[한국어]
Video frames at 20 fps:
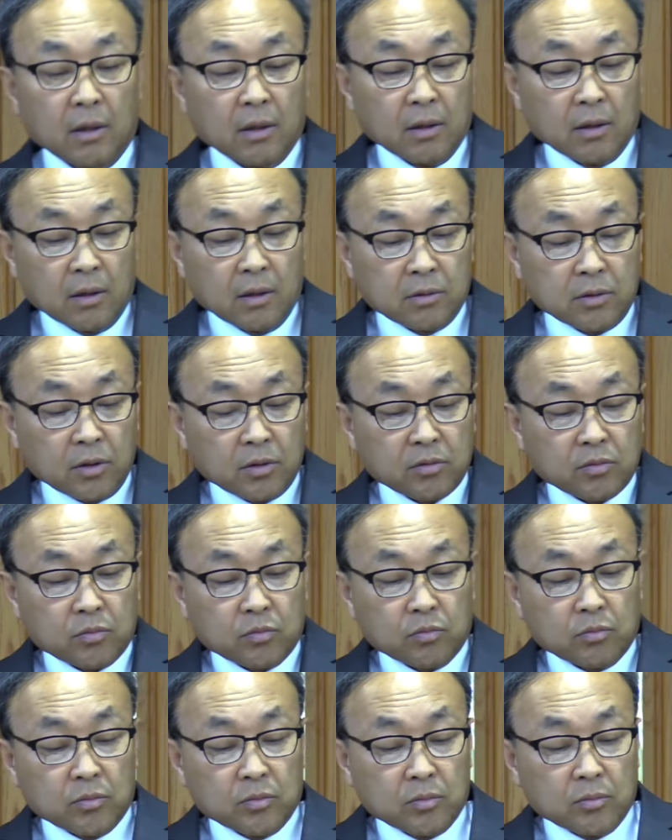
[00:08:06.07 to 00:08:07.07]
그래서
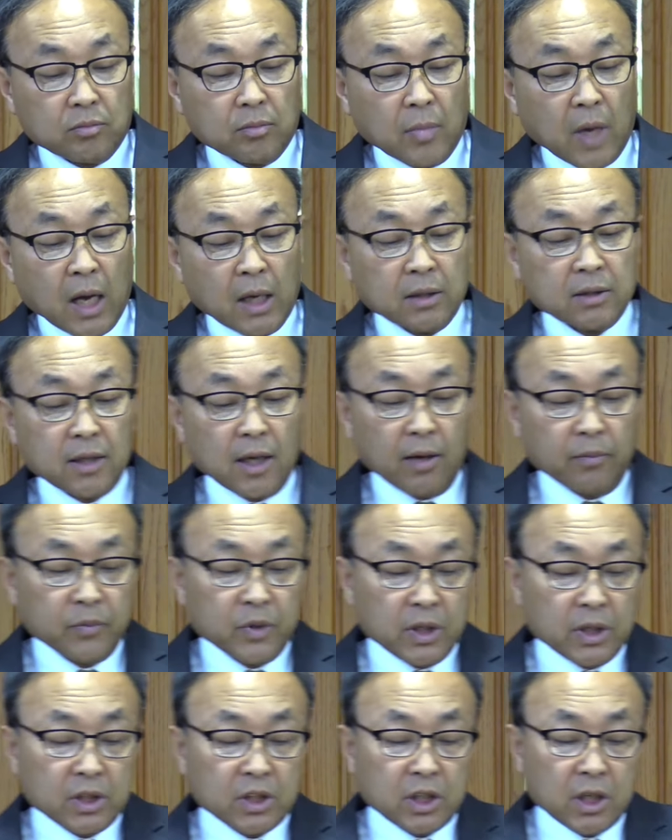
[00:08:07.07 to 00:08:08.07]
많은
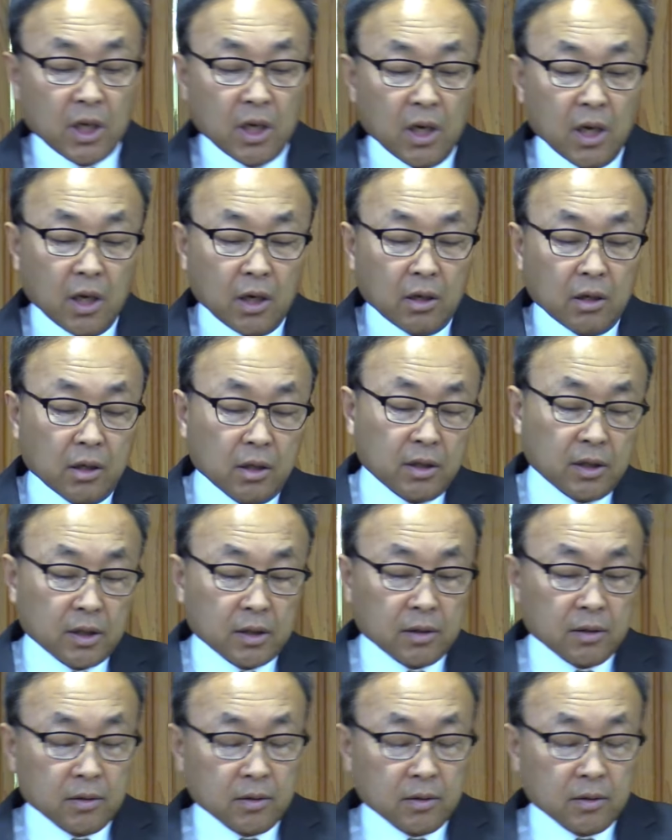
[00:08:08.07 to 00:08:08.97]
사람들이 진리를